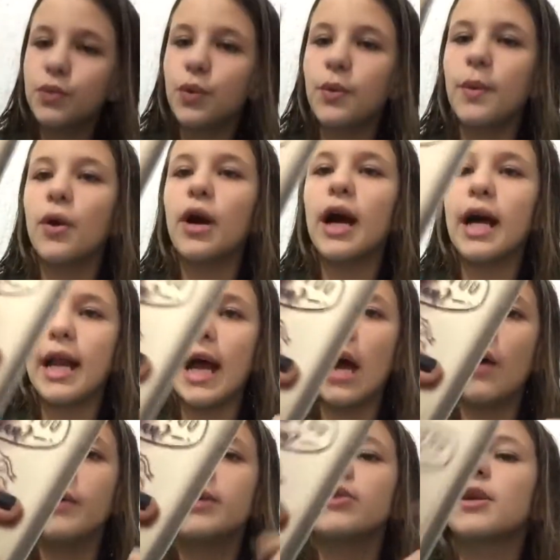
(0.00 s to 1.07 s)
pro meu
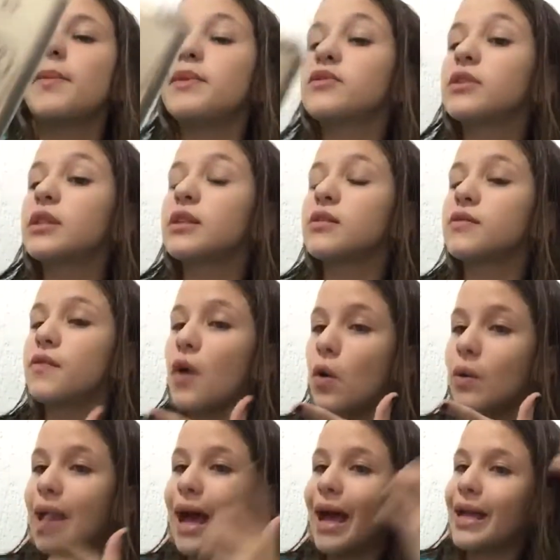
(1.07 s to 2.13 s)
canal, então depois vocês vão
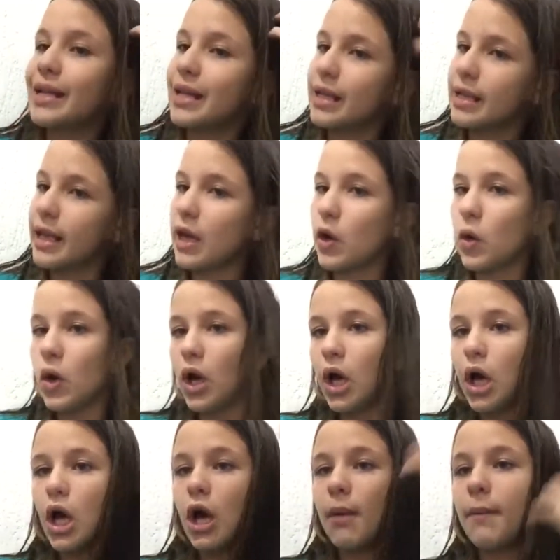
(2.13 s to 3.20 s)
lá, entendeu?
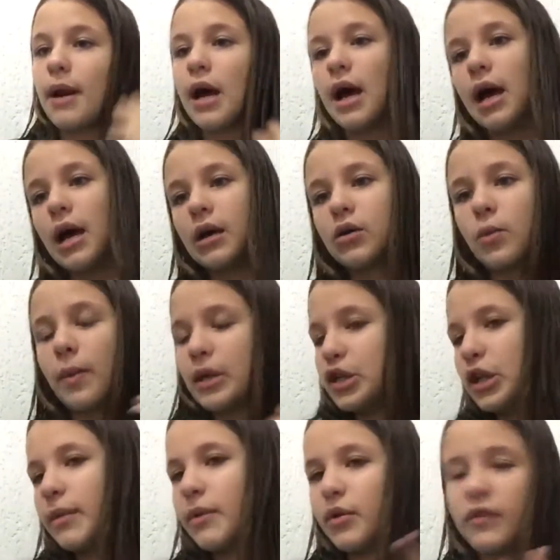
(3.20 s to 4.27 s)
Pra
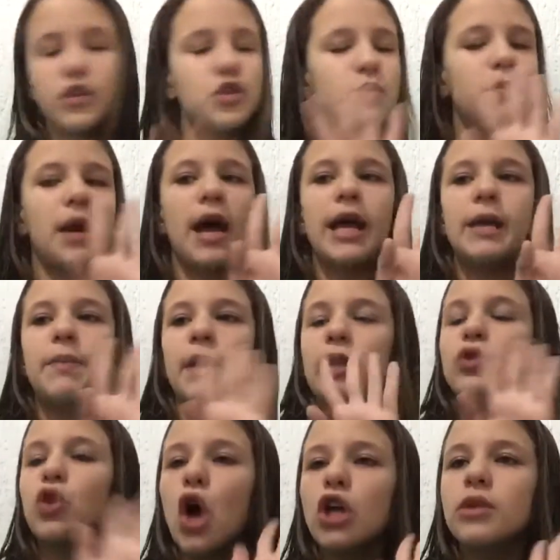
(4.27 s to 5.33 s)
compartilhar meu vídeo pra ir pra
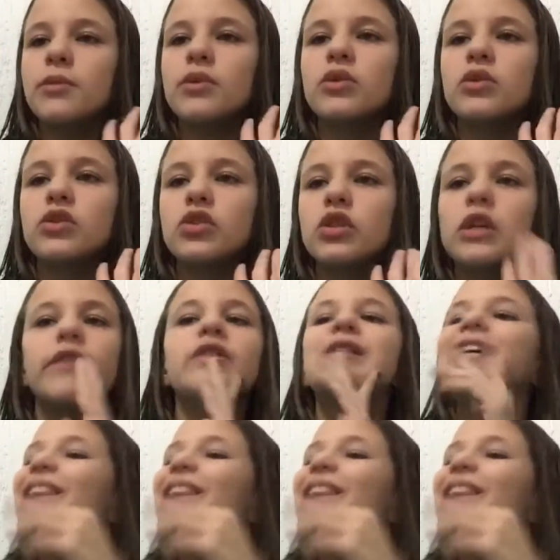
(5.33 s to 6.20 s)
todo mundo que você